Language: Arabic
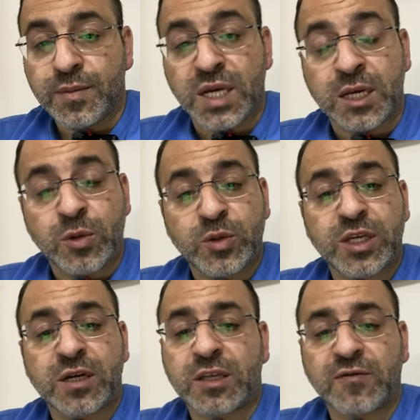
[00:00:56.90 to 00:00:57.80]
انا ما بدي
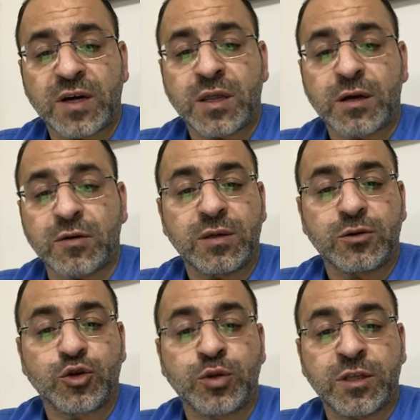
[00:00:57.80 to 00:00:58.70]
اياك ترفع اثقال
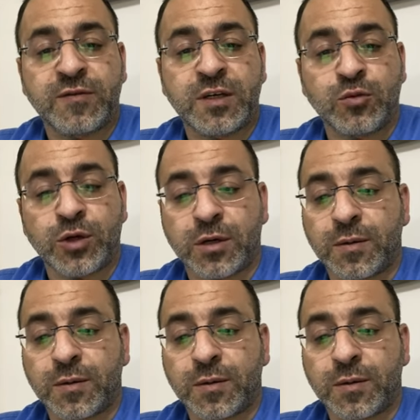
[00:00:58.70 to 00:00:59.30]
شو بدي فيه عمرك